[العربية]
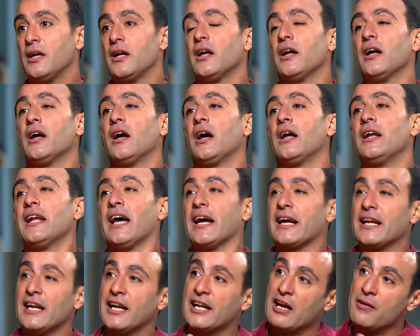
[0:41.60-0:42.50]
آه لا
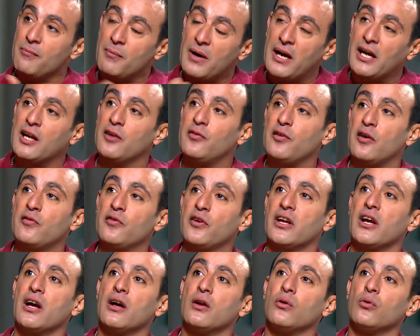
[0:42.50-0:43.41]
اللي كان معانا في
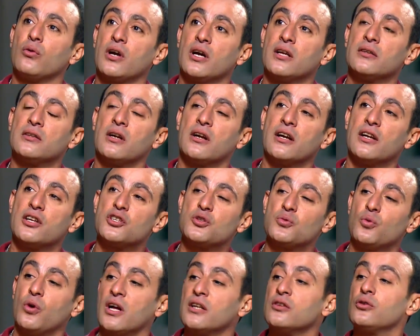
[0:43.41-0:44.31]
افريكانو كان راجل
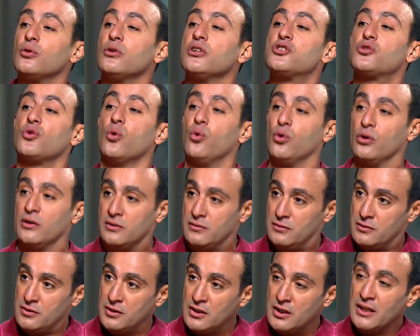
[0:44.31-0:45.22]
اسمه انتوني ستون
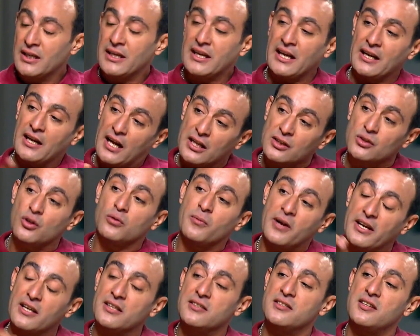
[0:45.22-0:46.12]
كان أيوة. اندرو
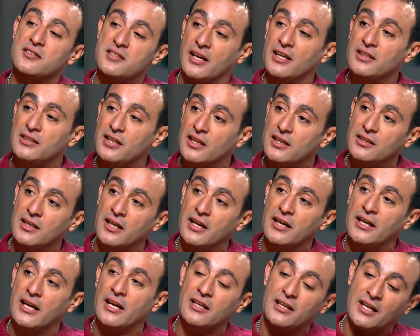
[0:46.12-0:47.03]
ماكنزي ساعتها
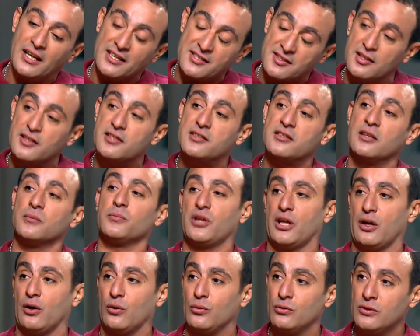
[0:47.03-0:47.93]
ده كان الاسيستنت
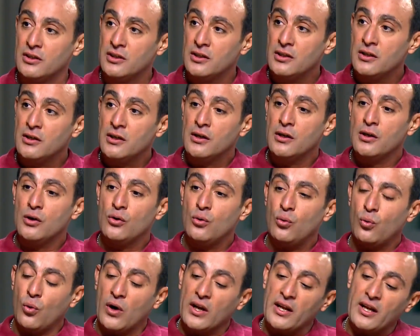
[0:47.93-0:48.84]
بتاعه
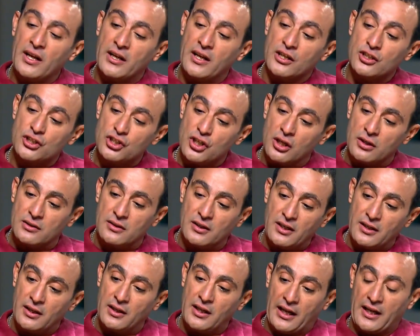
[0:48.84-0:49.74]
ايوه وانا كان شرط
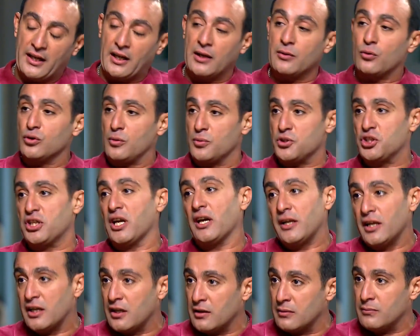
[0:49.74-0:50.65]
يعني انا كنت
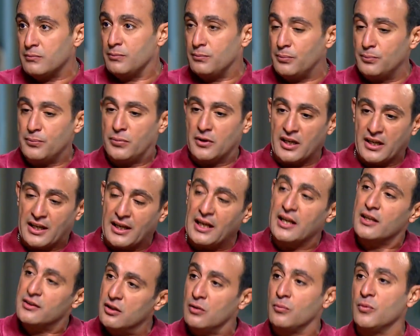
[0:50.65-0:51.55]
بشتغل هنا
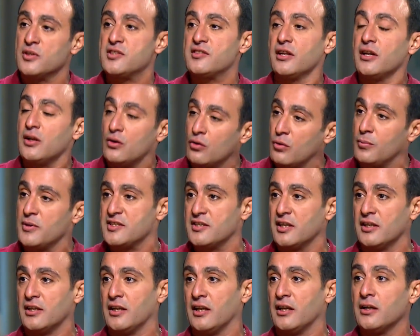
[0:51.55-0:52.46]
برجالتنا المصريين وما
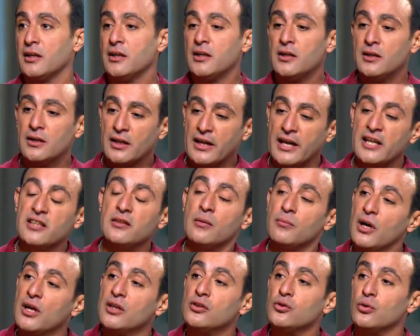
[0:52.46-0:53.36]
زلنا آه. لغايه آه.
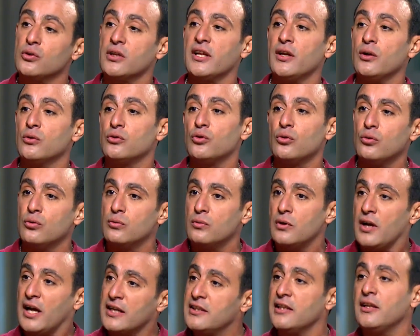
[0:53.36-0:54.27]
اما اندرو ده جه قلت
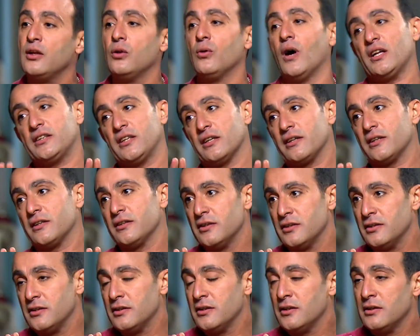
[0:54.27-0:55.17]
له هتيجي لوحدك
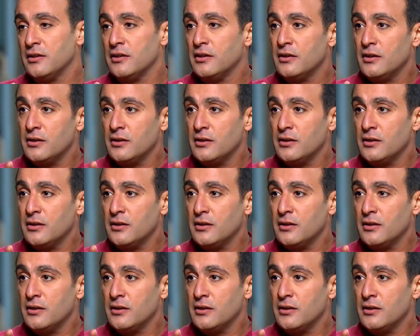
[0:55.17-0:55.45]
م.